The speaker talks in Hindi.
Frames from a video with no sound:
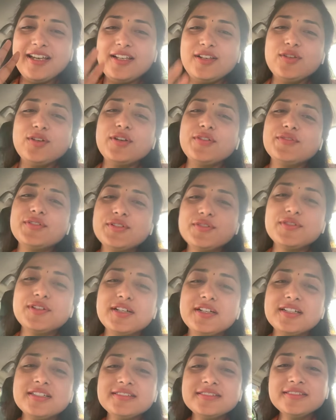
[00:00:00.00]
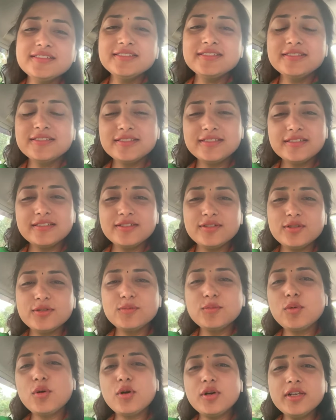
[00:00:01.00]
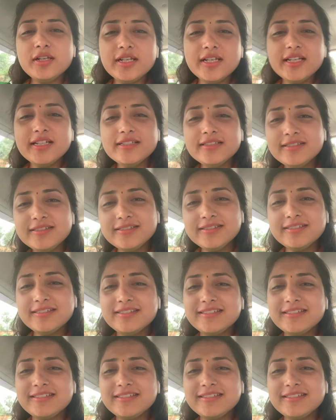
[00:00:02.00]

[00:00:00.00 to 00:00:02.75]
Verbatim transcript: हेलो एवरीवन गुड मॉर्निंग